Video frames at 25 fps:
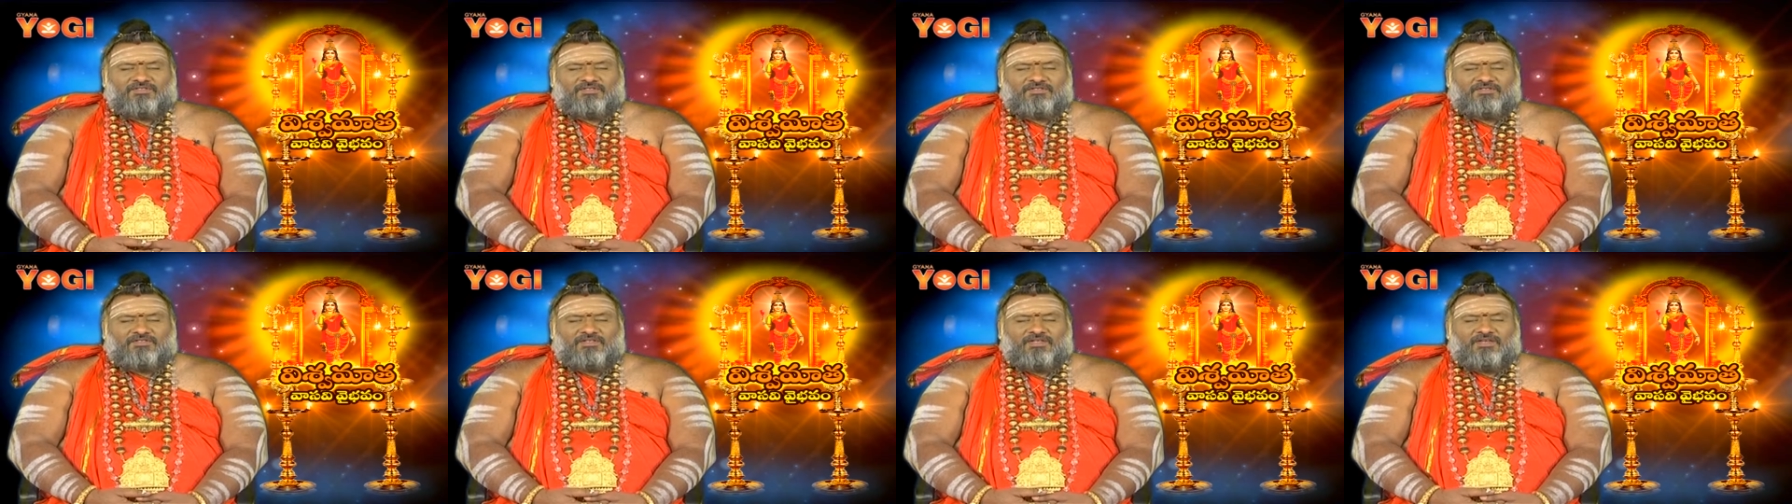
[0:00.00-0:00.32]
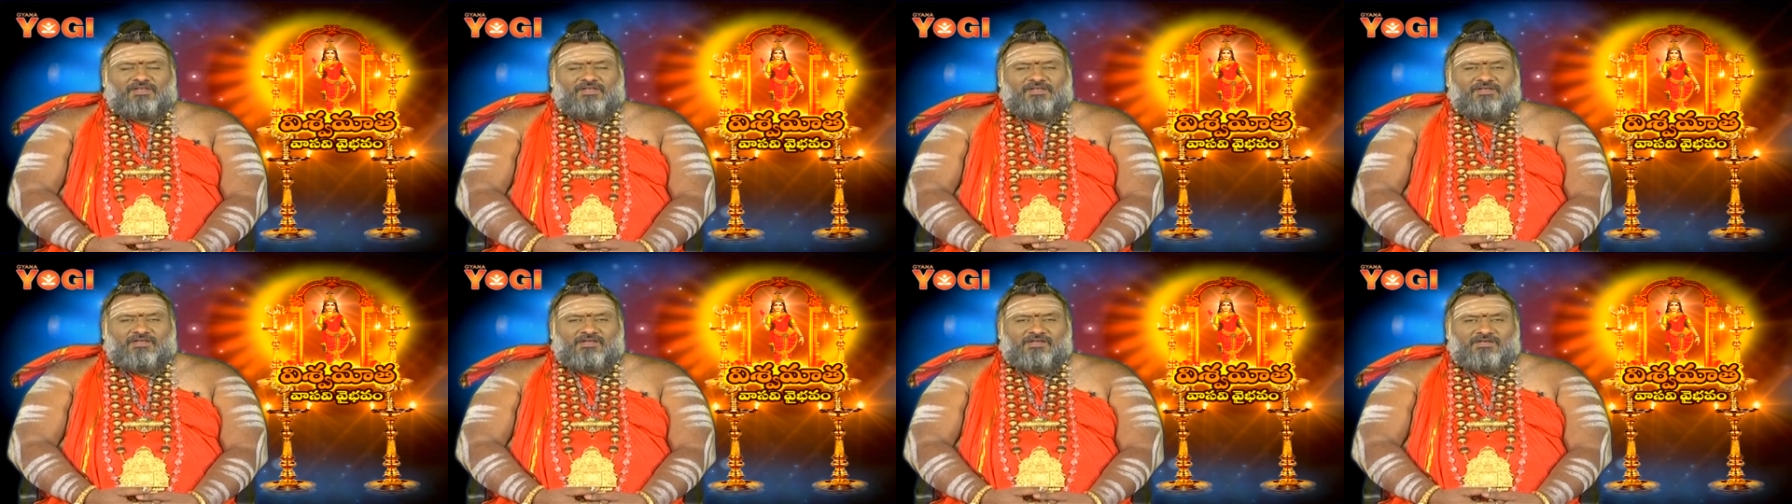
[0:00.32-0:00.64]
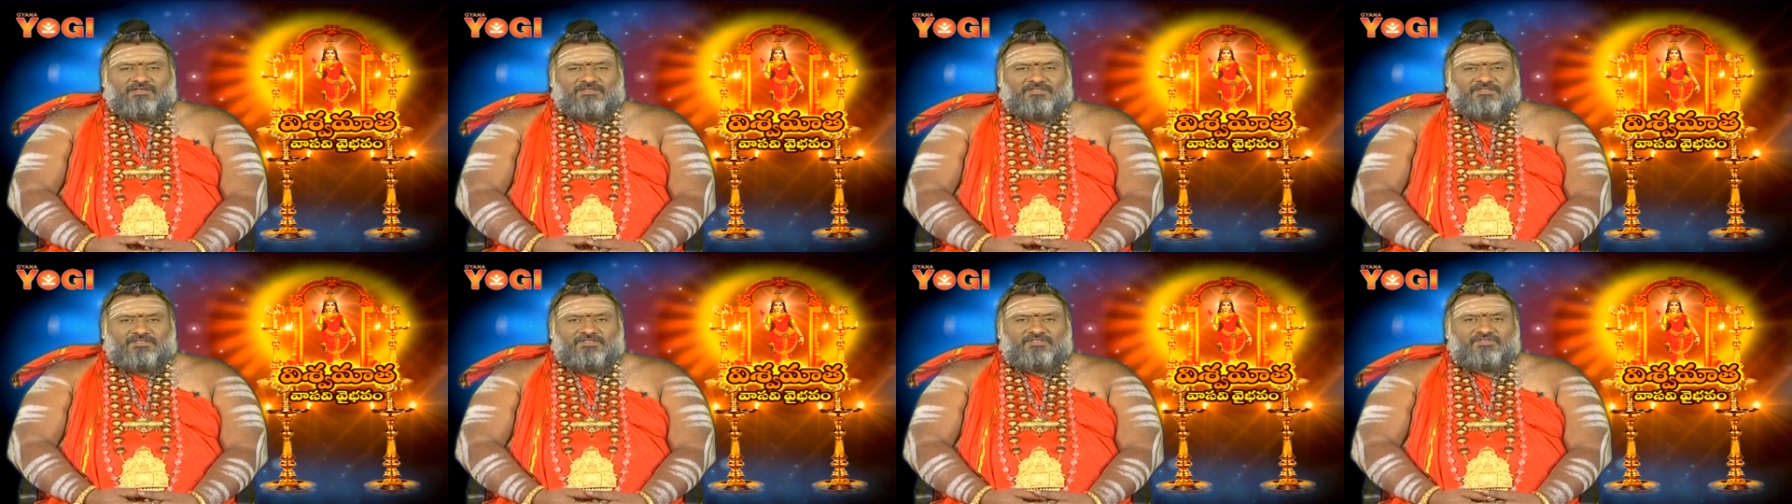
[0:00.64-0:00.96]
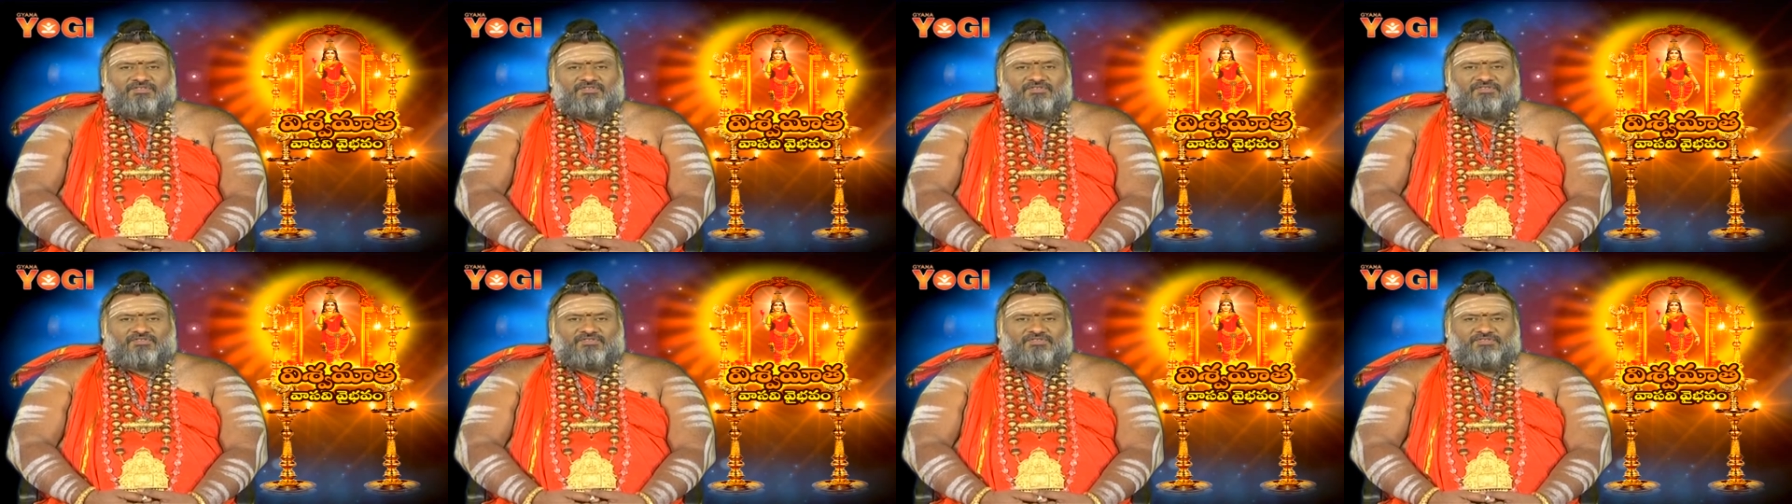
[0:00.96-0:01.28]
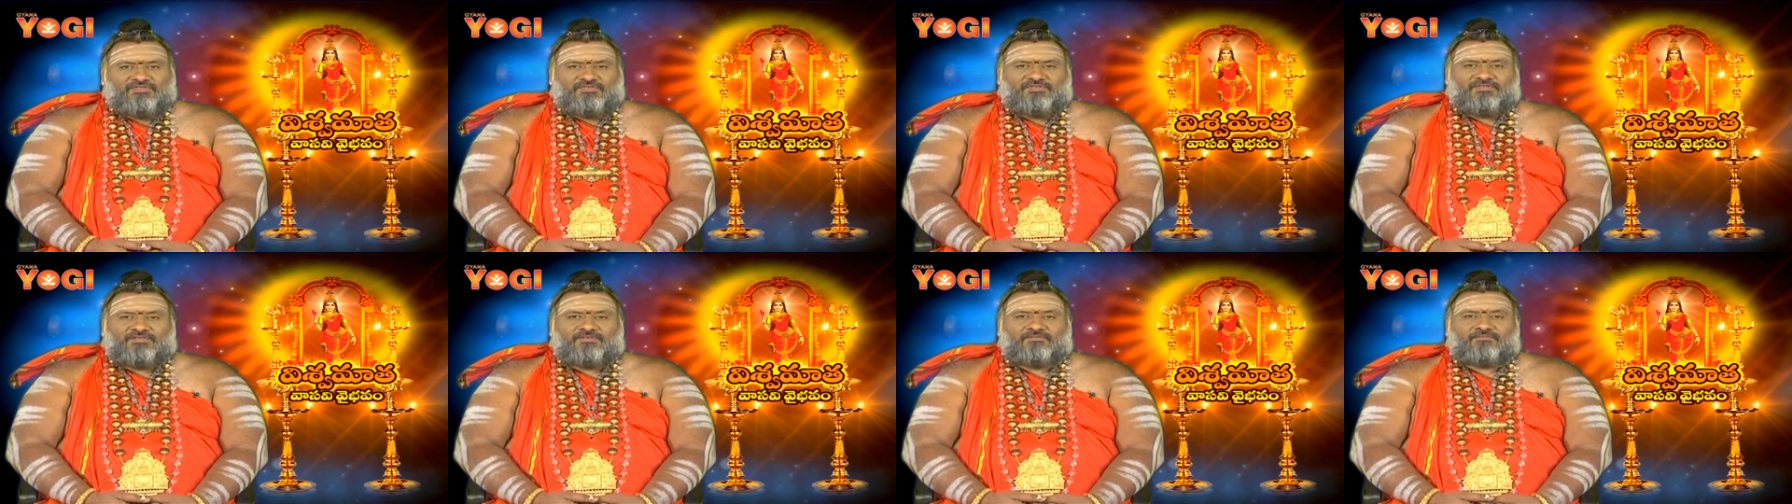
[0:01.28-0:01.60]
సిద్ధిని కాంక్షించి
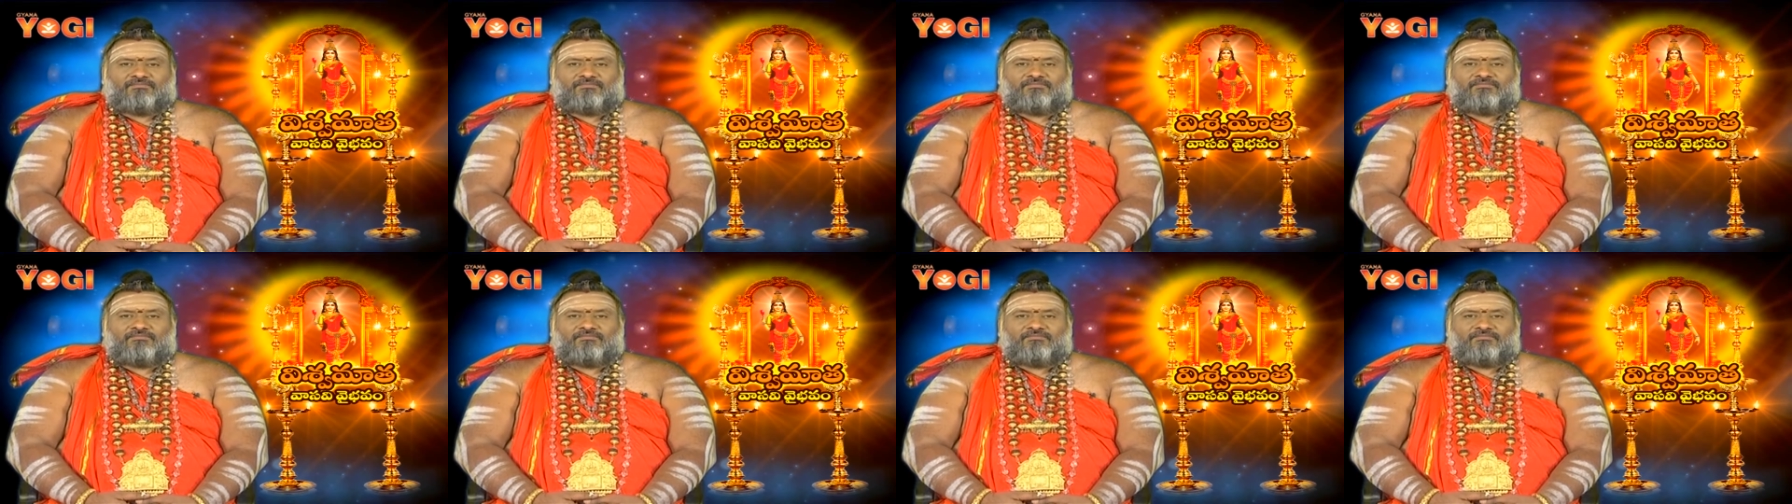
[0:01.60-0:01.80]
చేస్తాం